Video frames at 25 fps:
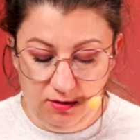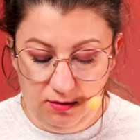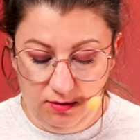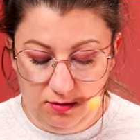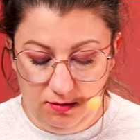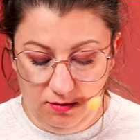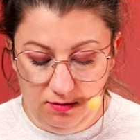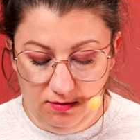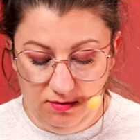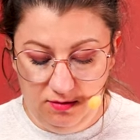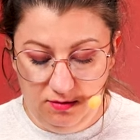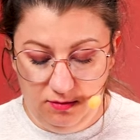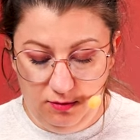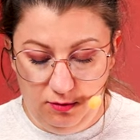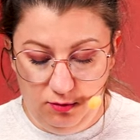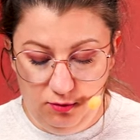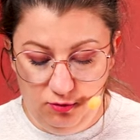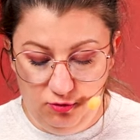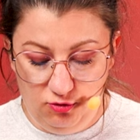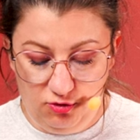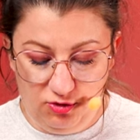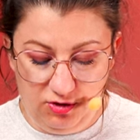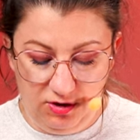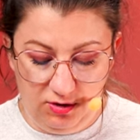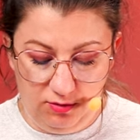No,
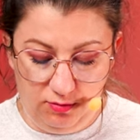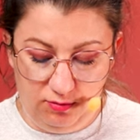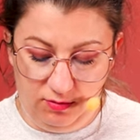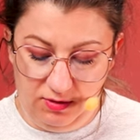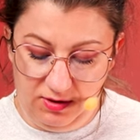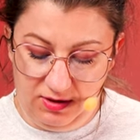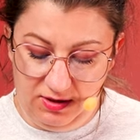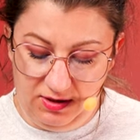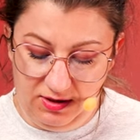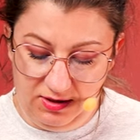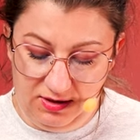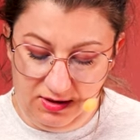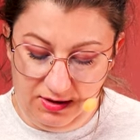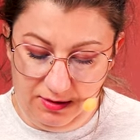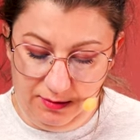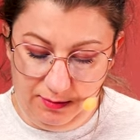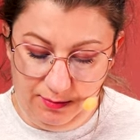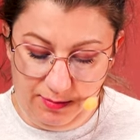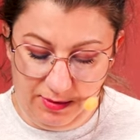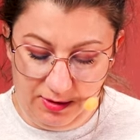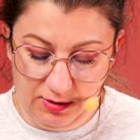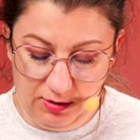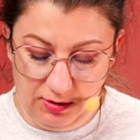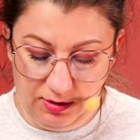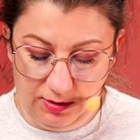różnie tutaj jest z tymi
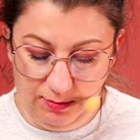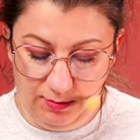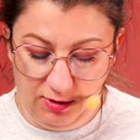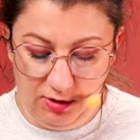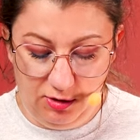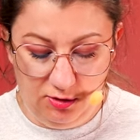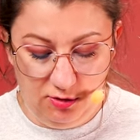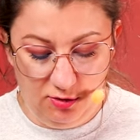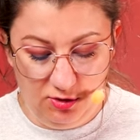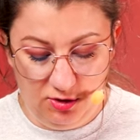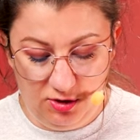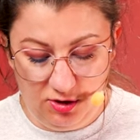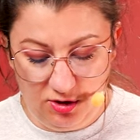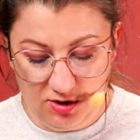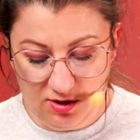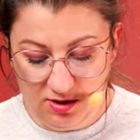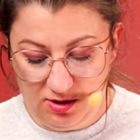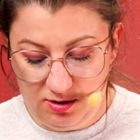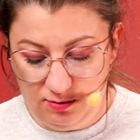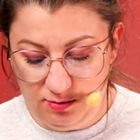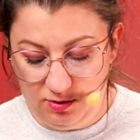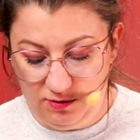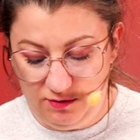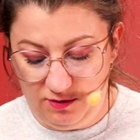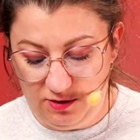pazurami. I coś się
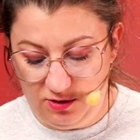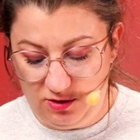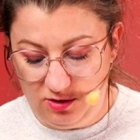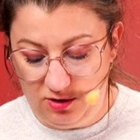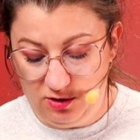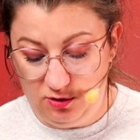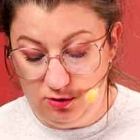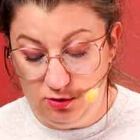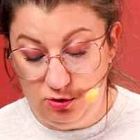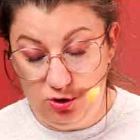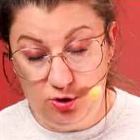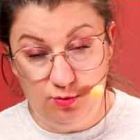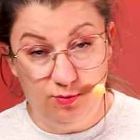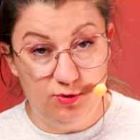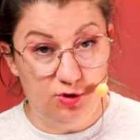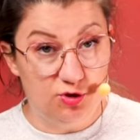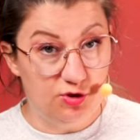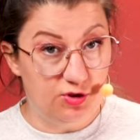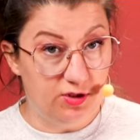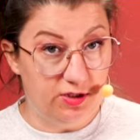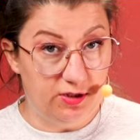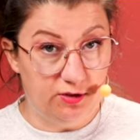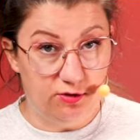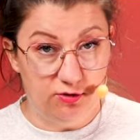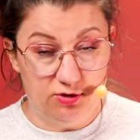czasem świeci, i coś
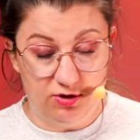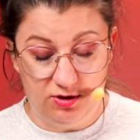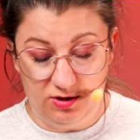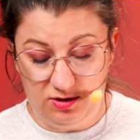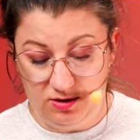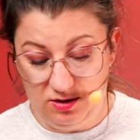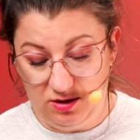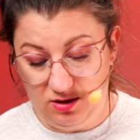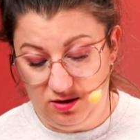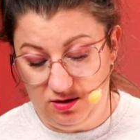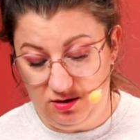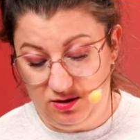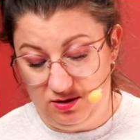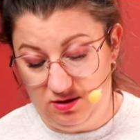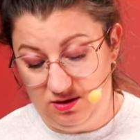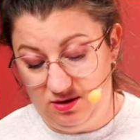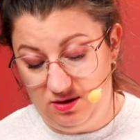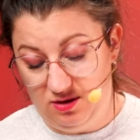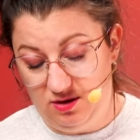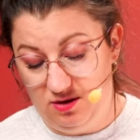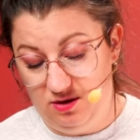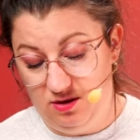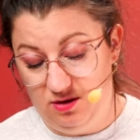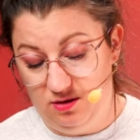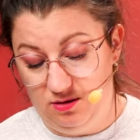śmiesznego się zna
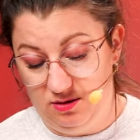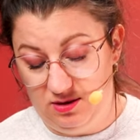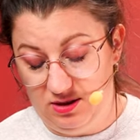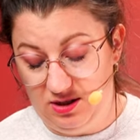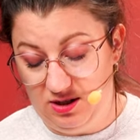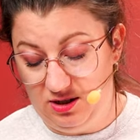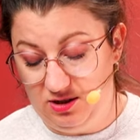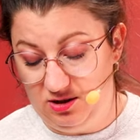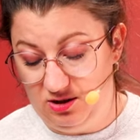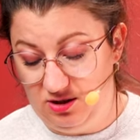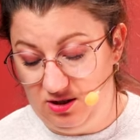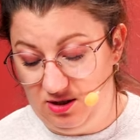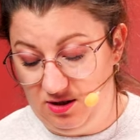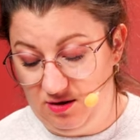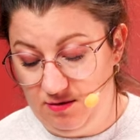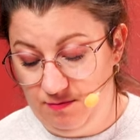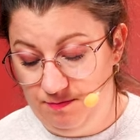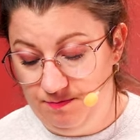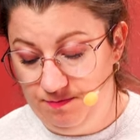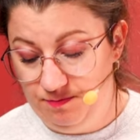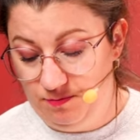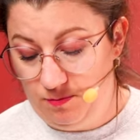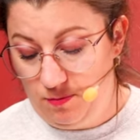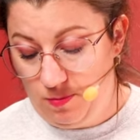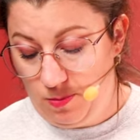znajdzie.
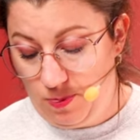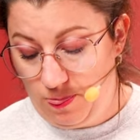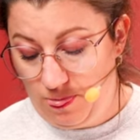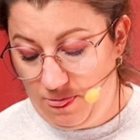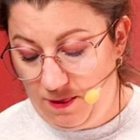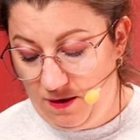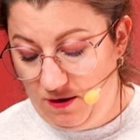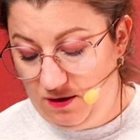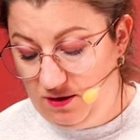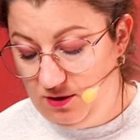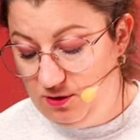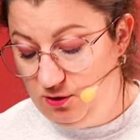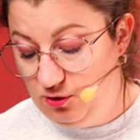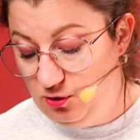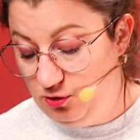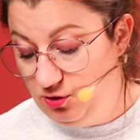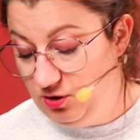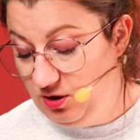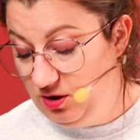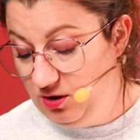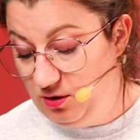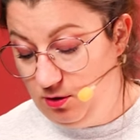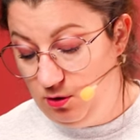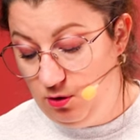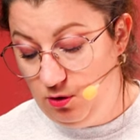I coś
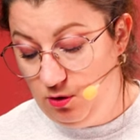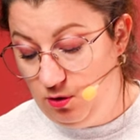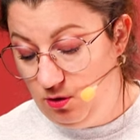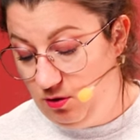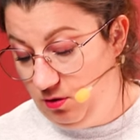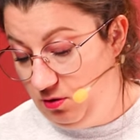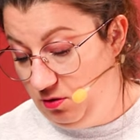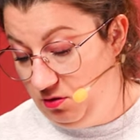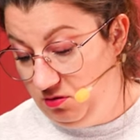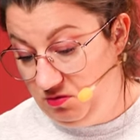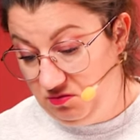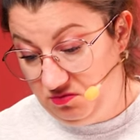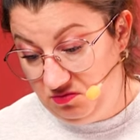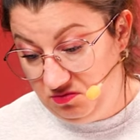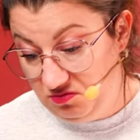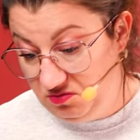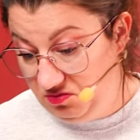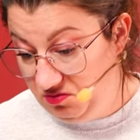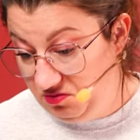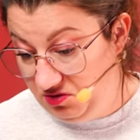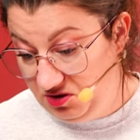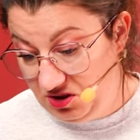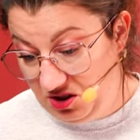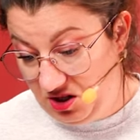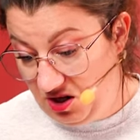takiego
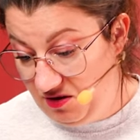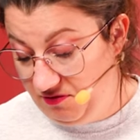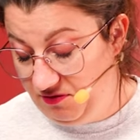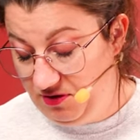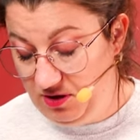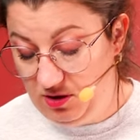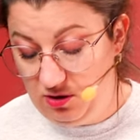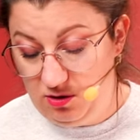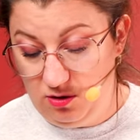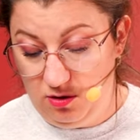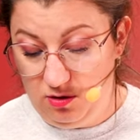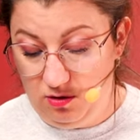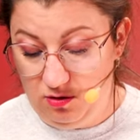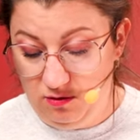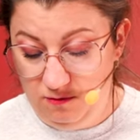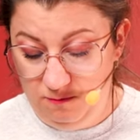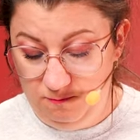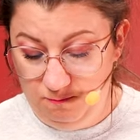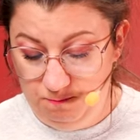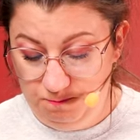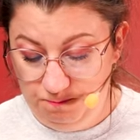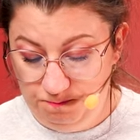ciekawego.